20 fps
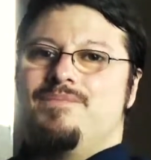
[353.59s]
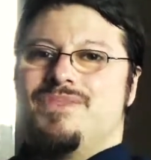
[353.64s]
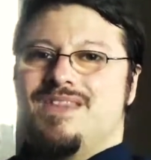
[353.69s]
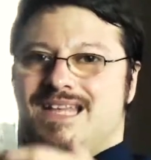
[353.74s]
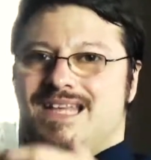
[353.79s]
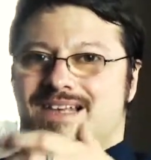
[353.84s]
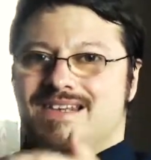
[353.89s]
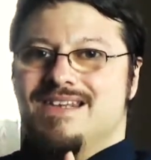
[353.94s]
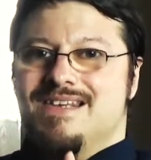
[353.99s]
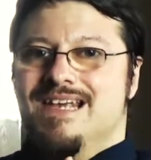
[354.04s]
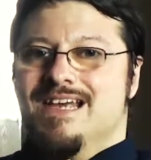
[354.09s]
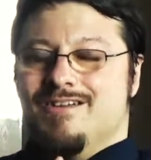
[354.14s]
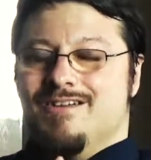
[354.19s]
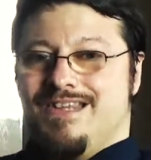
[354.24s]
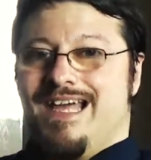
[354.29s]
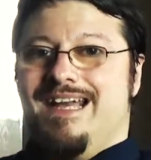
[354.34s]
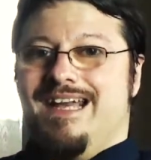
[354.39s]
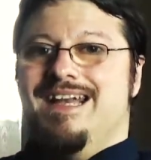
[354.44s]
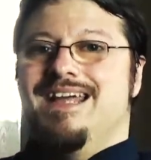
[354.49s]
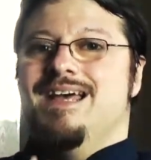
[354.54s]
Und, das, und
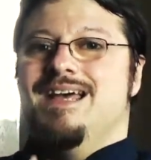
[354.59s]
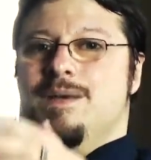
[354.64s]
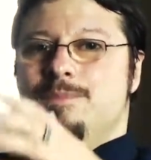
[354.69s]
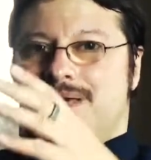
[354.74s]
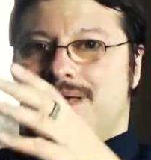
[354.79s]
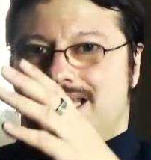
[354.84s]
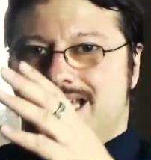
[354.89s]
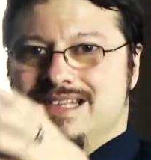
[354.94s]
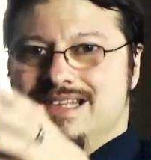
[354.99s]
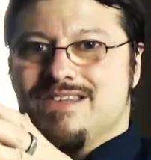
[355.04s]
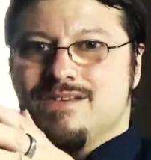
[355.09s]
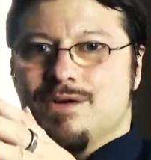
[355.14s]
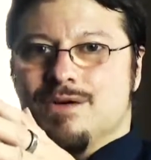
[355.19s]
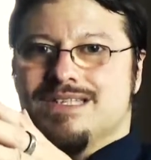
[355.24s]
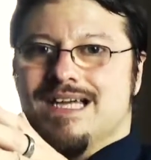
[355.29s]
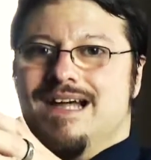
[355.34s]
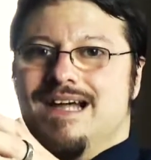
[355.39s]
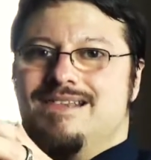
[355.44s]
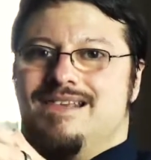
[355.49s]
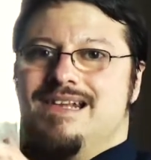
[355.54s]
dann beginnst du auch
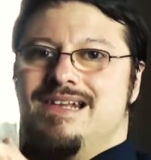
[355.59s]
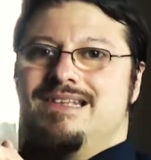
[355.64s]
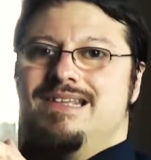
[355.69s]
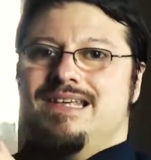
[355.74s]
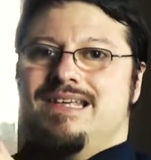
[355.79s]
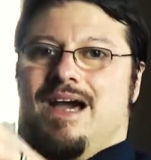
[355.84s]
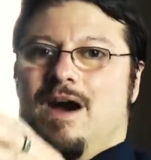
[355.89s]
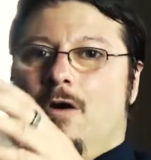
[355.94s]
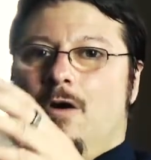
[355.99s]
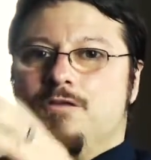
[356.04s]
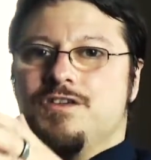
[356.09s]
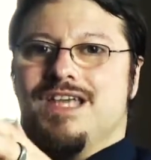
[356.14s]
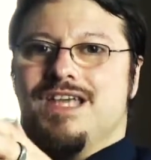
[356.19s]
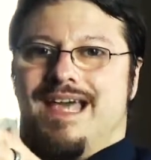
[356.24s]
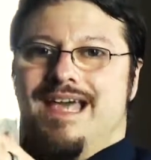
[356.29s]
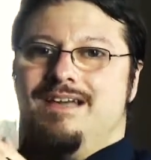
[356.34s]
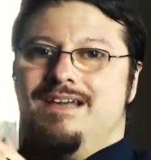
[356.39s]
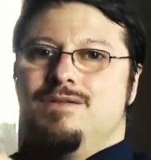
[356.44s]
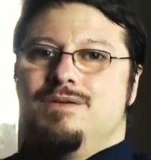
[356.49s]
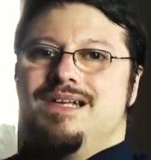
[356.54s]
tatsächlich dich auf die
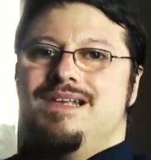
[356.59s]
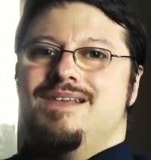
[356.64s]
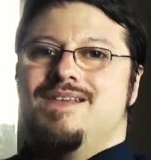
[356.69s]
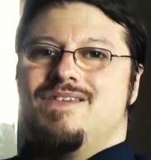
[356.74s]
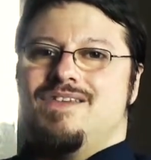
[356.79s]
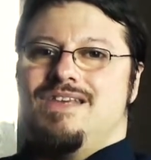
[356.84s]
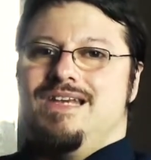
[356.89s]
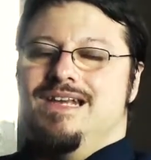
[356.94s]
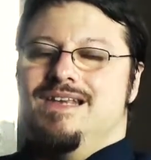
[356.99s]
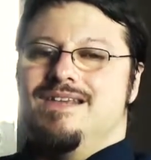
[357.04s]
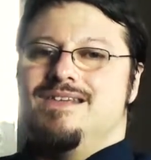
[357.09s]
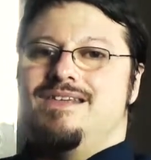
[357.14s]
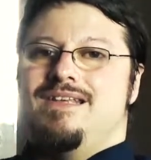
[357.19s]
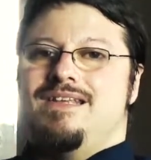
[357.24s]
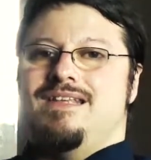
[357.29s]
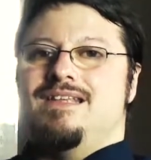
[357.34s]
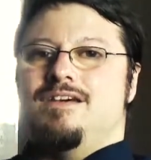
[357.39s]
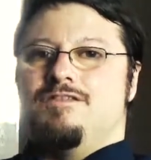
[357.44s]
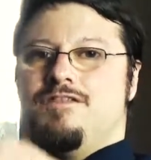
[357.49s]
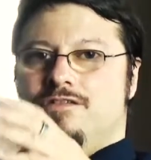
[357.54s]
Erreichung dieses Zieles,
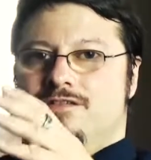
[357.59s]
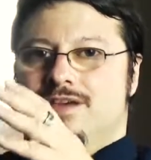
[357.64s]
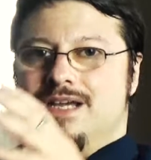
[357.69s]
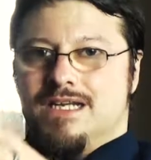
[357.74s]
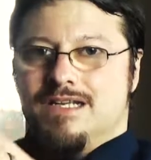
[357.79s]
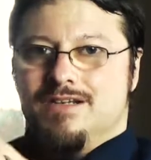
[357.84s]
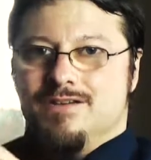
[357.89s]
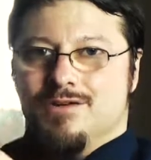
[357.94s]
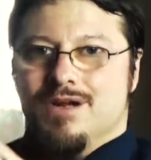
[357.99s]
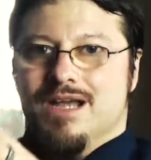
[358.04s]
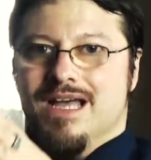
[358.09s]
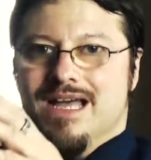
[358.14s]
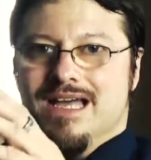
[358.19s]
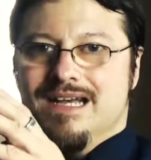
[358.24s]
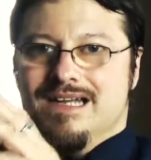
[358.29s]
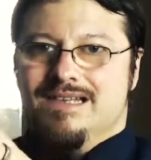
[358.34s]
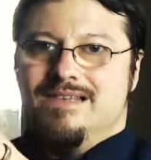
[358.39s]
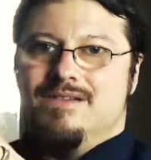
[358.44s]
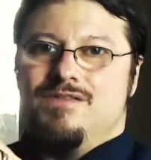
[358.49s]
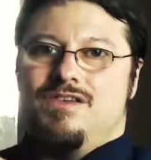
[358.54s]
dich in der Verwirklichung
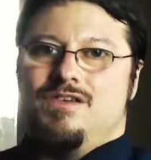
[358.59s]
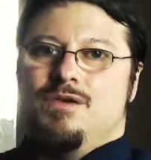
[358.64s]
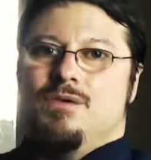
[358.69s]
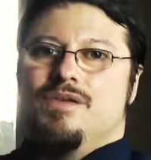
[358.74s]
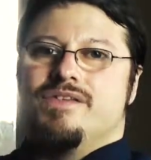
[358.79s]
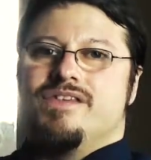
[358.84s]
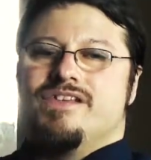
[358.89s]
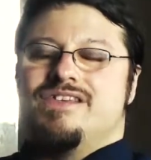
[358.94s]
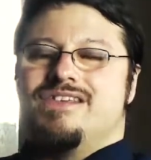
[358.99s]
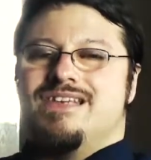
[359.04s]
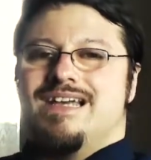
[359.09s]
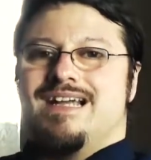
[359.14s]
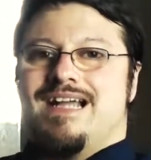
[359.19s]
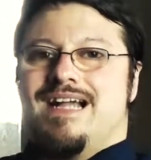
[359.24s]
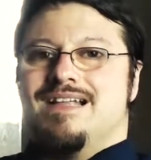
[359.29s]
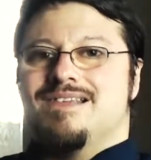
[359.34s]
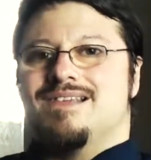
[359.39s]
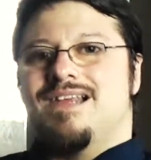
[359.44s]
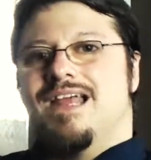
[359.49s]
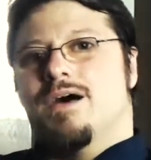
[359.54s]
dieser Vision sozusagen
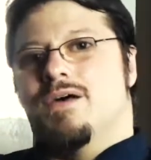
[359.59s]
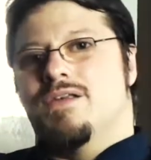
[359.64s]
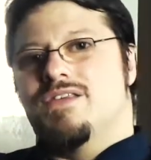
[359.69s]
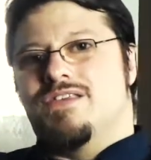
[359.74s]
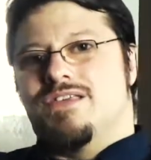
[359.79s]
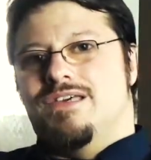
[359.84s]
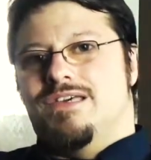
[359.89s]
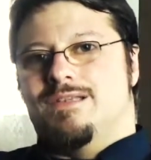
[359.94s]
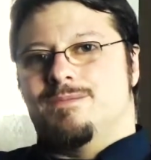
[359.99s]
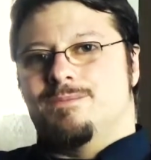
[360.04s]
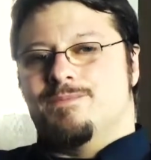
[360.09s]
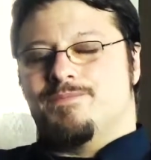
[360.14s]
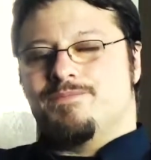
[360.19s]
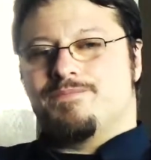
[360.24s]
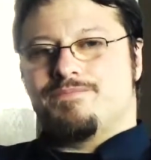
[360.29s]
ganz klar auszurichten.